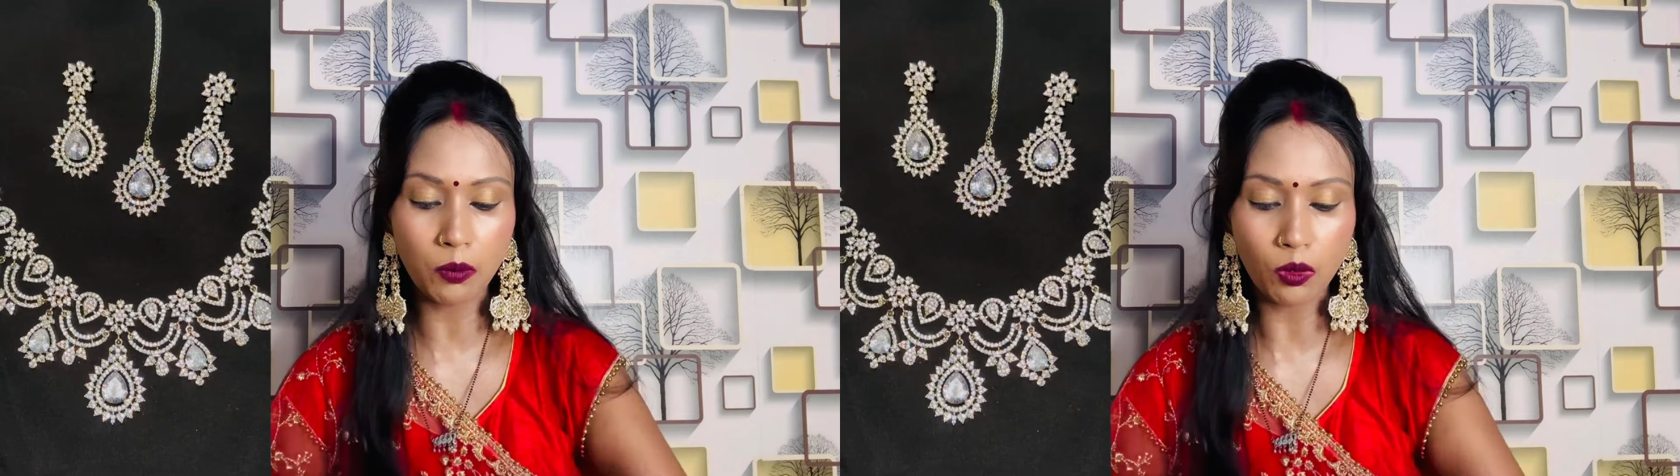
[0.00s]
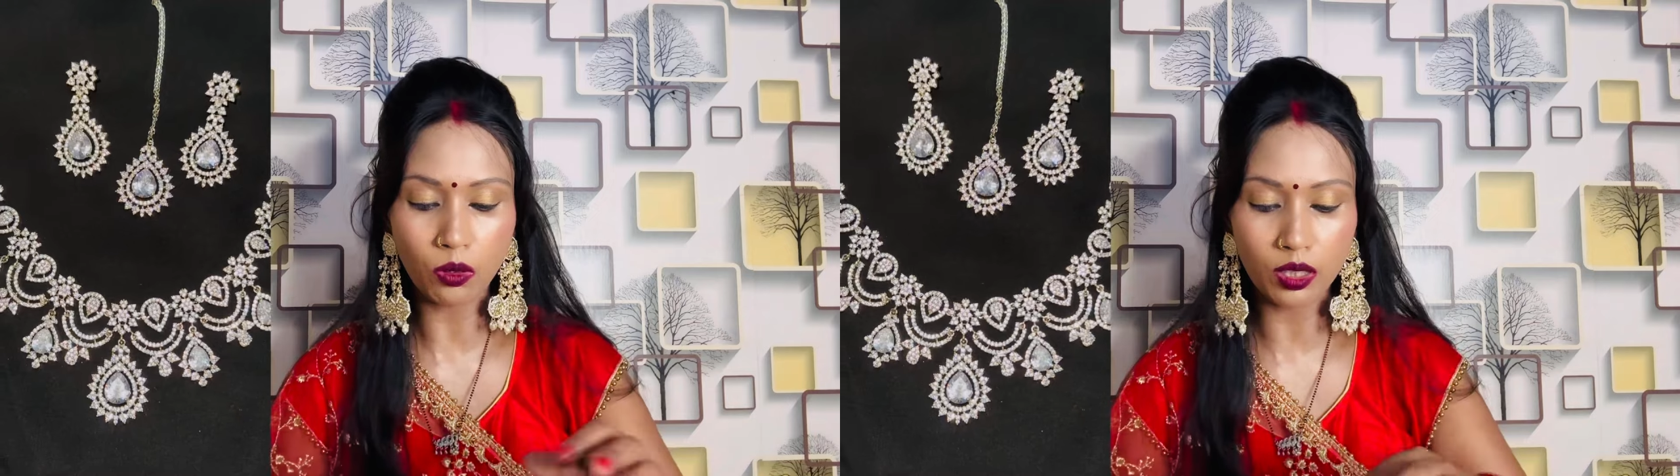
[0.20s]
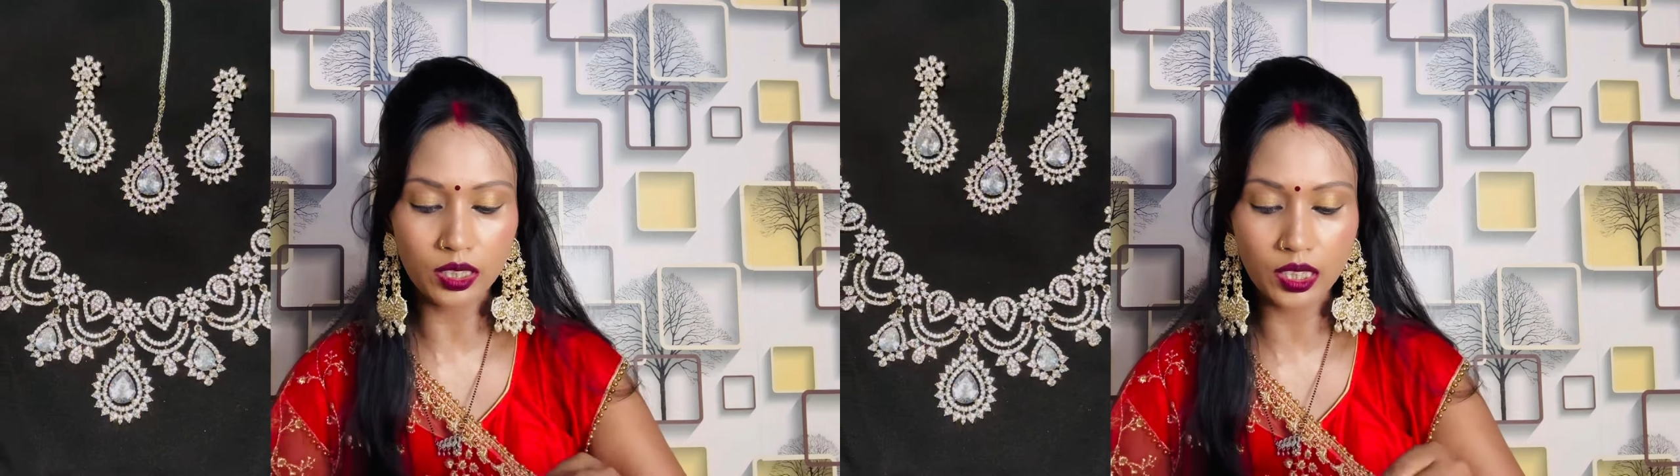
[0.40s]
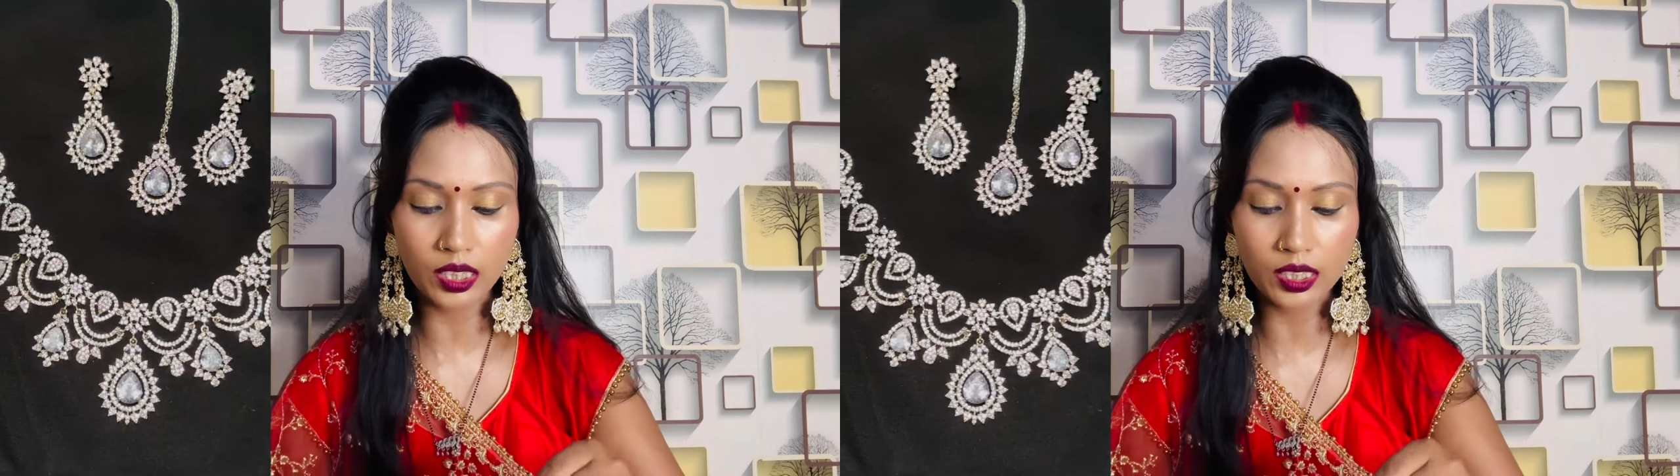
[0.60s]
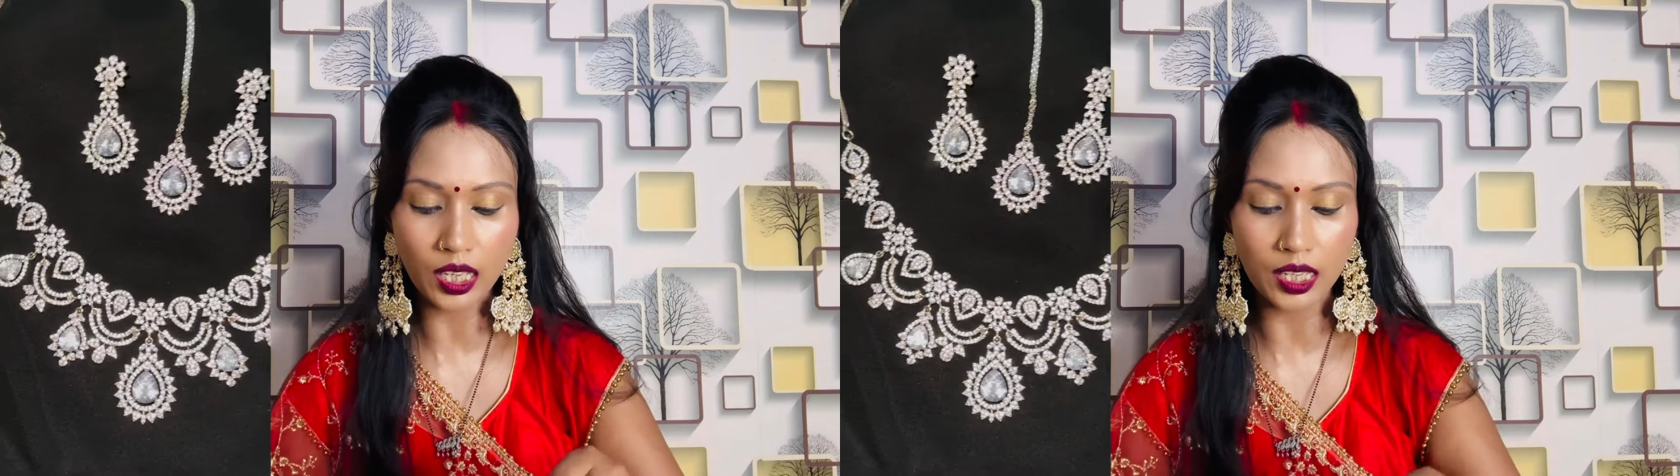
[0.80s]
बहुत ही
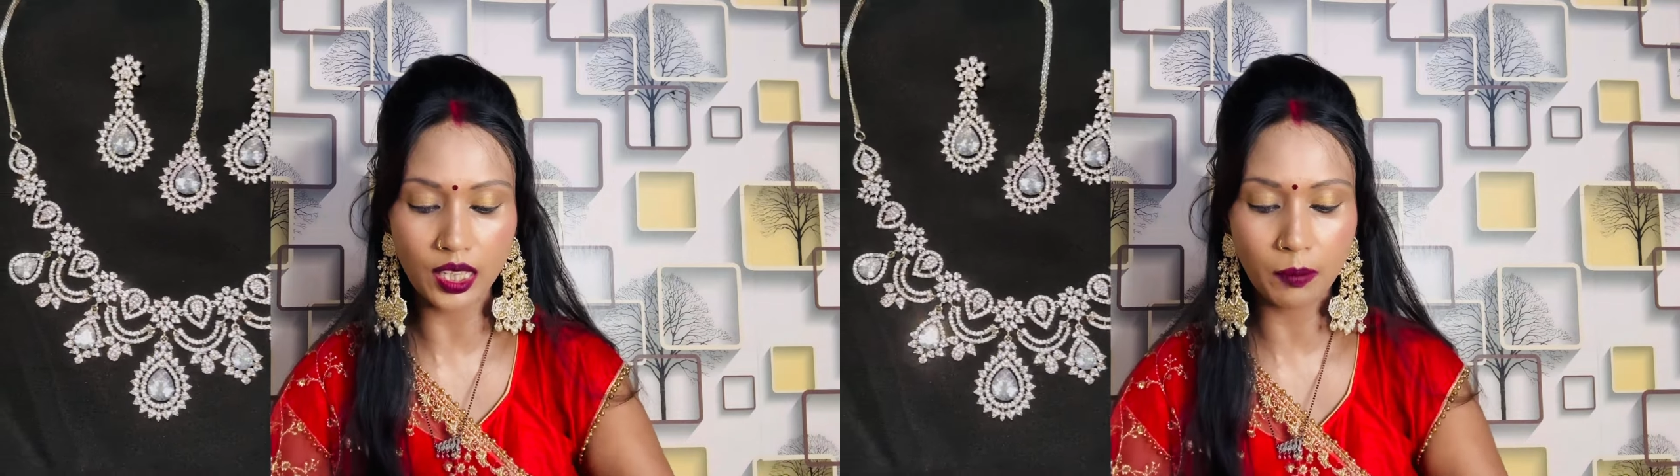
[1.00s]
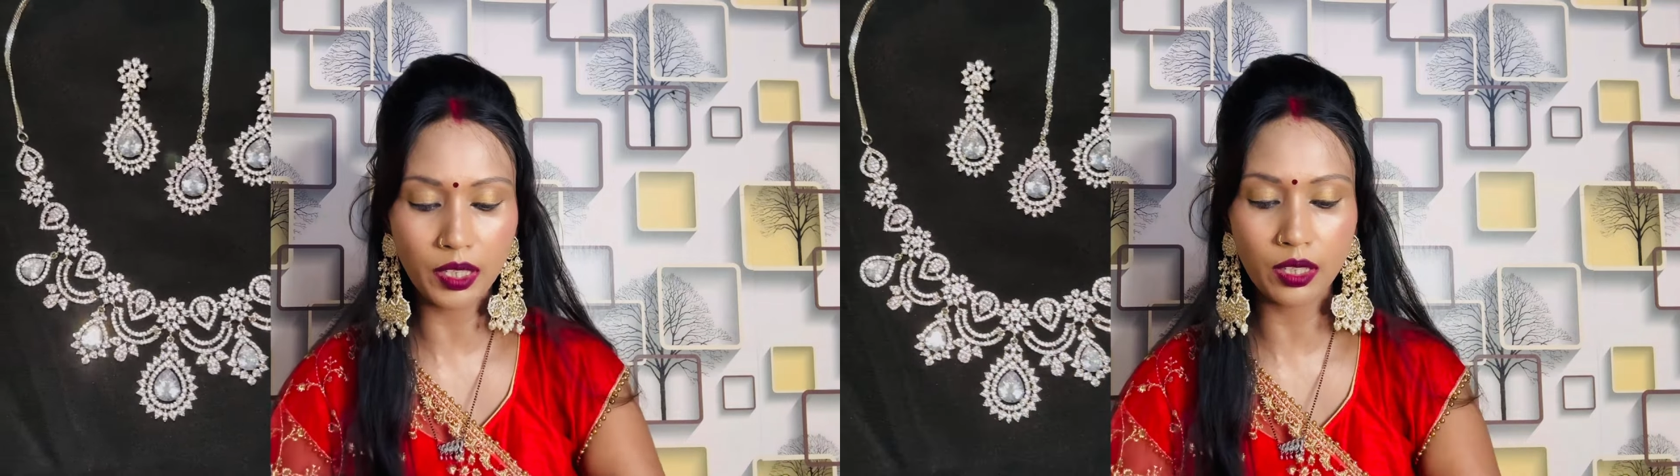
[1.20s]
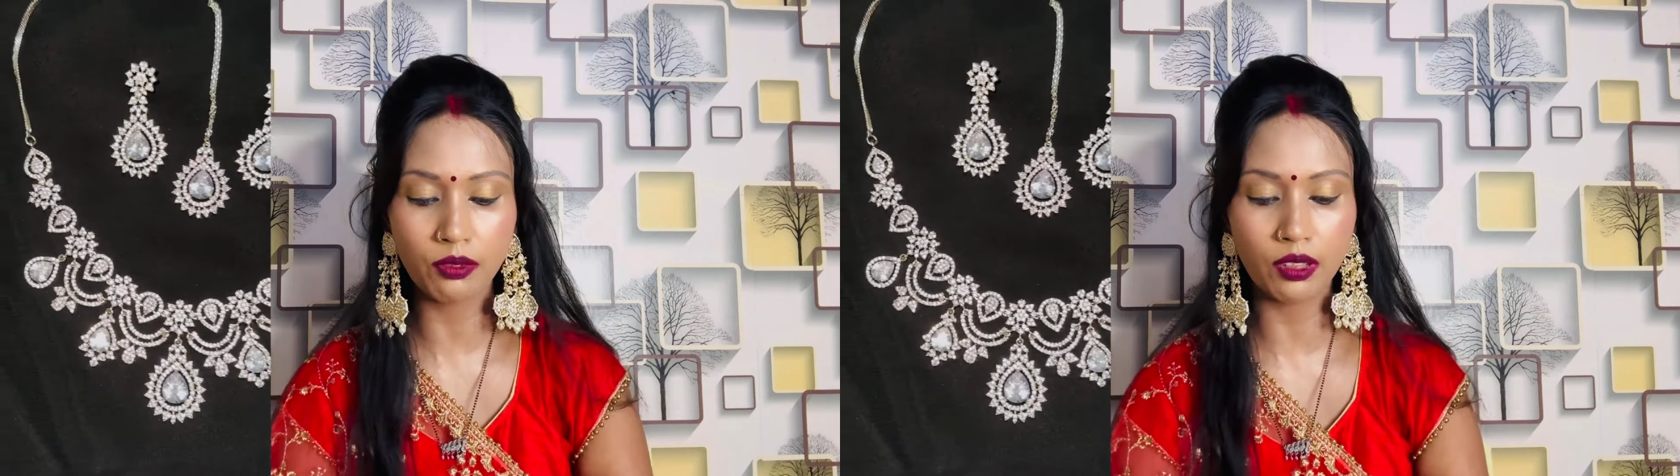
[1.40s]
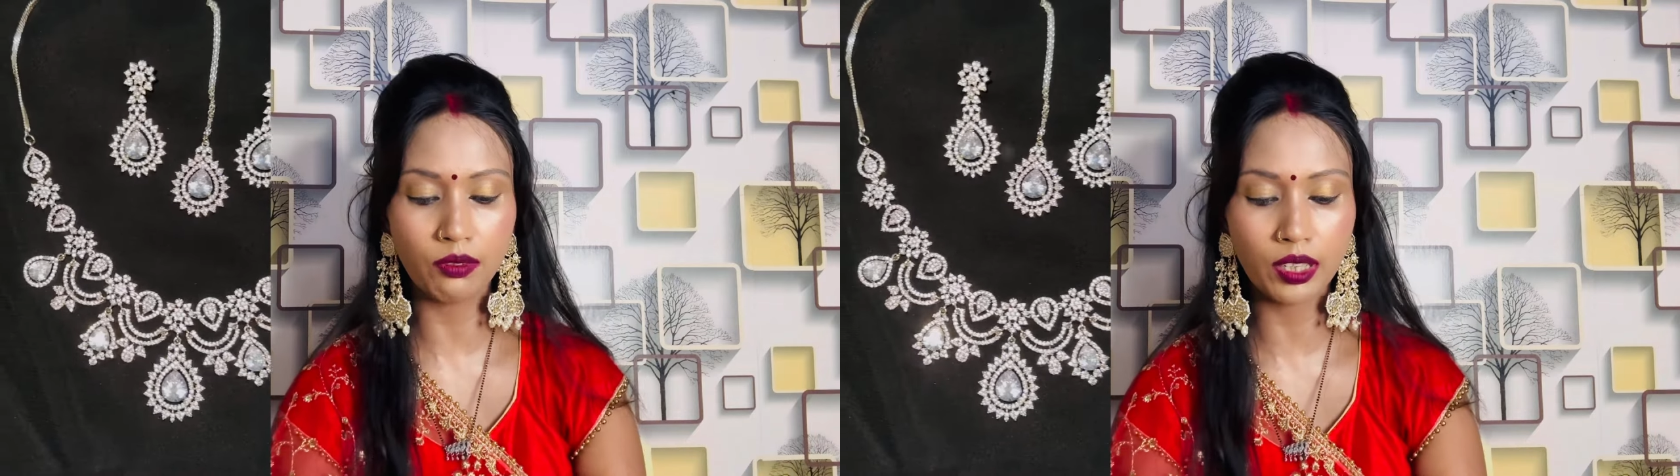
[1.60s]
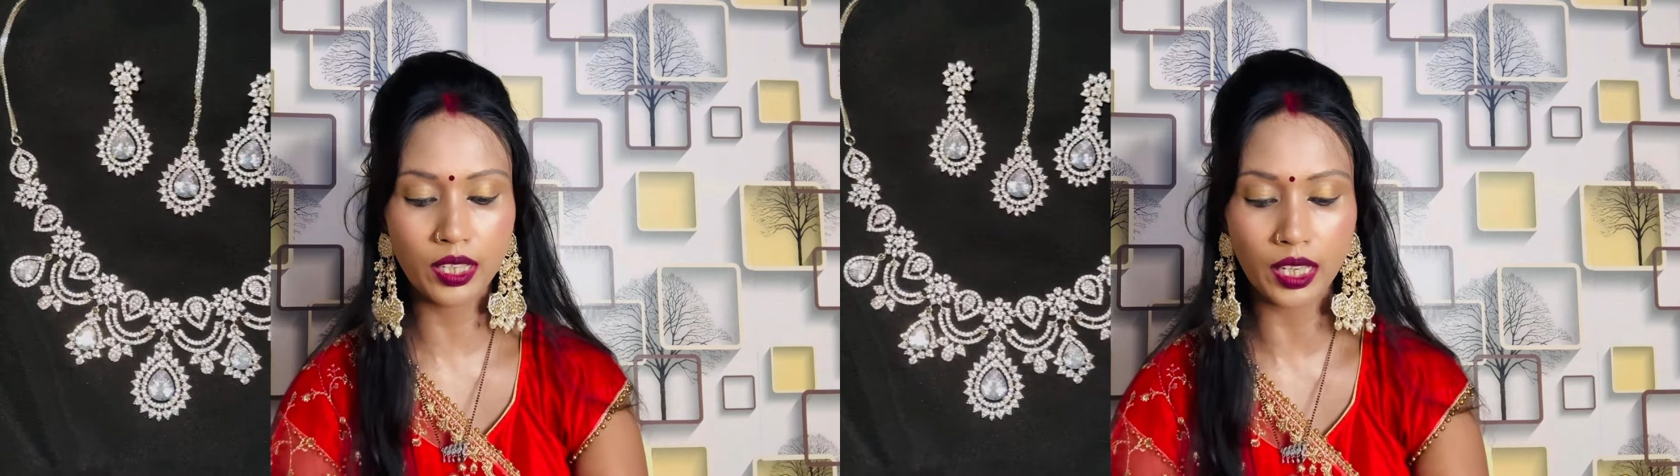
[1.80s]
ज़्यादा मेरी
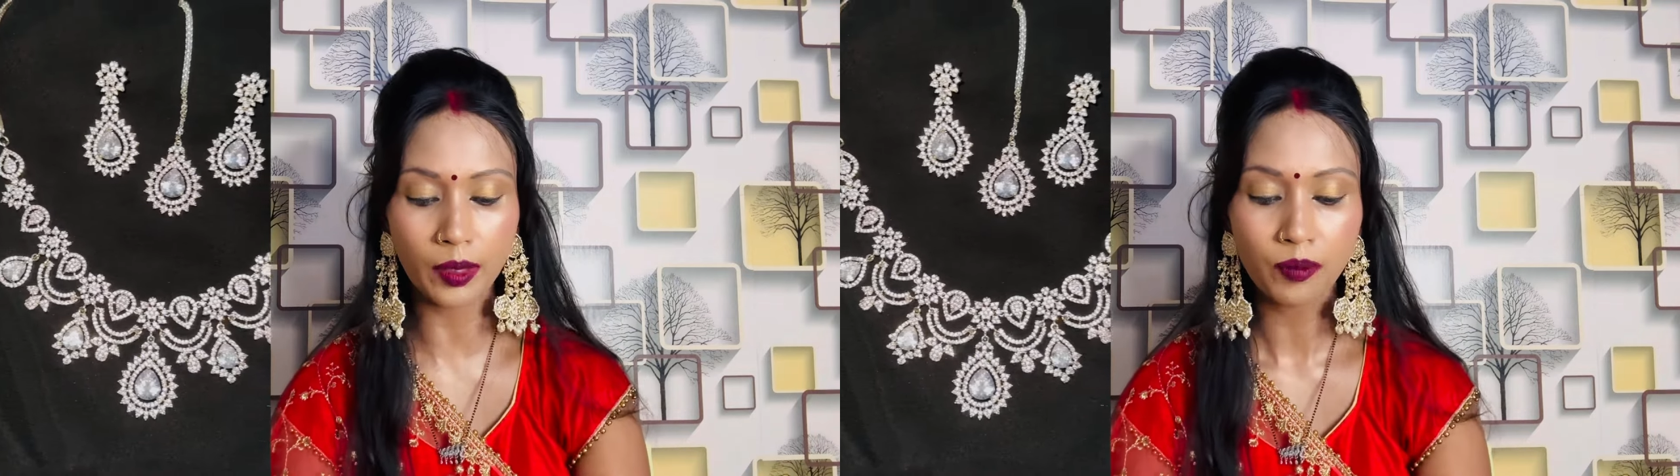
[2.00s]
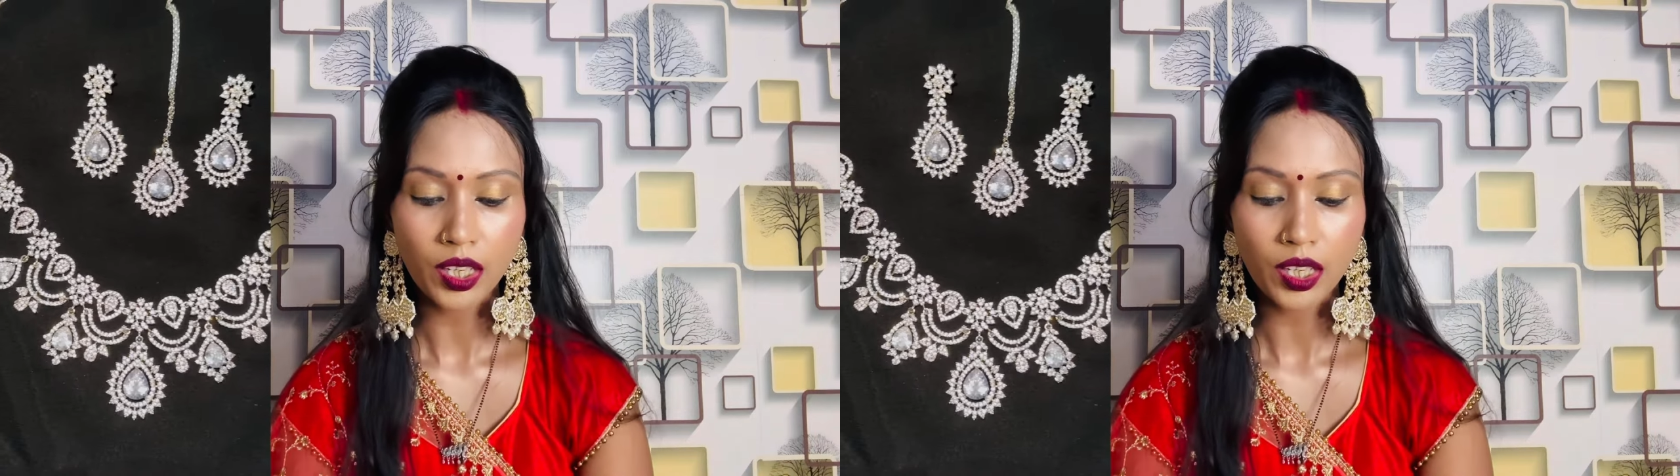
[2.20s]
फेवरेट है